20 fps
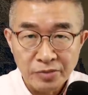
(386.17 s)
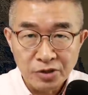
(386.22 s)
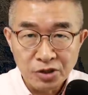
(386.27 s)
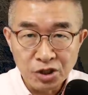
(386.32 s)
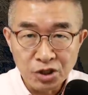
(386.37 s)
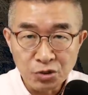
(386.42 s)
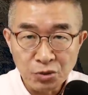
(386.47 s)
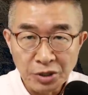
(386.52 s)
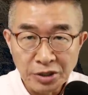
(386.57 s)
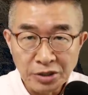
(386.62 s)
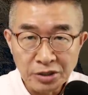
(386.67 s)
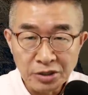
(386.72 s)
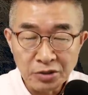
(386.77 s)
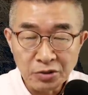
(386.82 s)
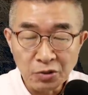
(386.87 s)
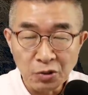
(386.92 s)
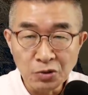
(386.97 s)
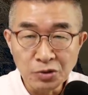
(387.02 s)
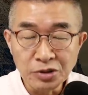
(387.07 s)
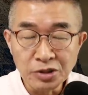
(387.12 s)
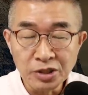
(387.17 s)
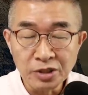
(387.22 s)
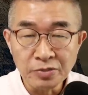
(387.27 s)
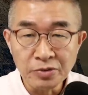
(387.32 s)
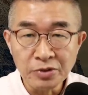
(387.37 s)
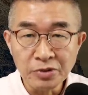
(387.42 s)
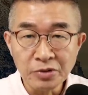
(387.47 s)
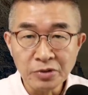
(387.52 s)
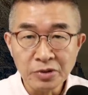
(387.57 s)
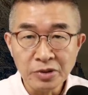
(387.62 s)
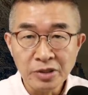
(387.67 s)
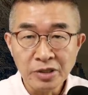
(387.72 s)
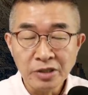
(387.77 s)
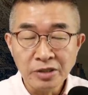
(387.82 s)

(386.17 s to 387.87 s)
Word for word: GONG 공TV도